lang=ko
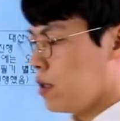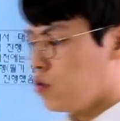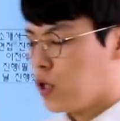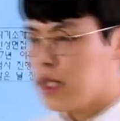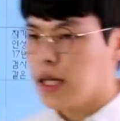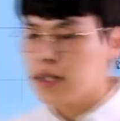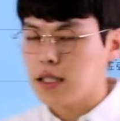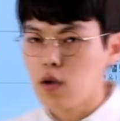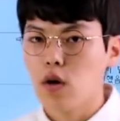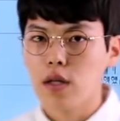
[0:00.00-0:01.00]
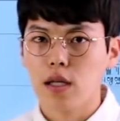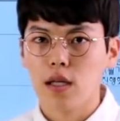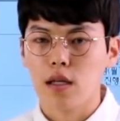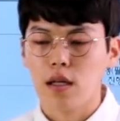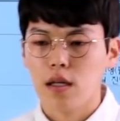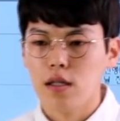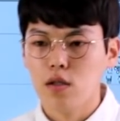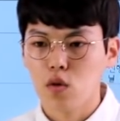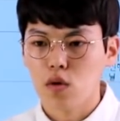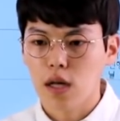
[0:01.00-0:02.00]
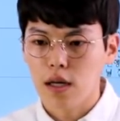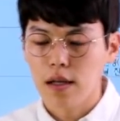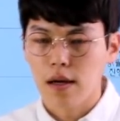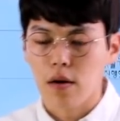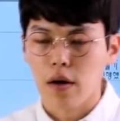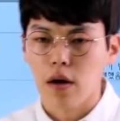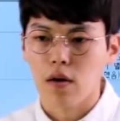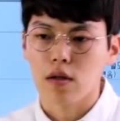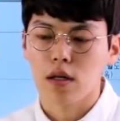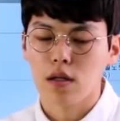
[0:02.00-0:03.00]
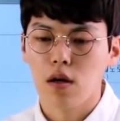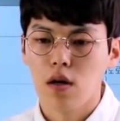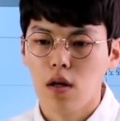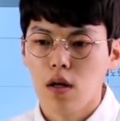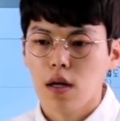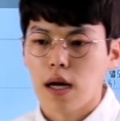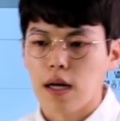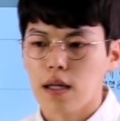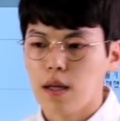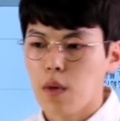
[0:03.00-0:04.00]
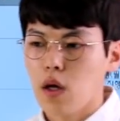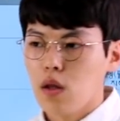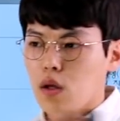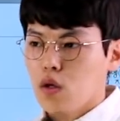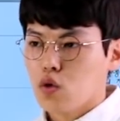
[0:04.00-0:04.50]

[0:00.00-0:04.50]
우리은행 직원이 인솔을 하게 될 거예요. 그래서 가게 되면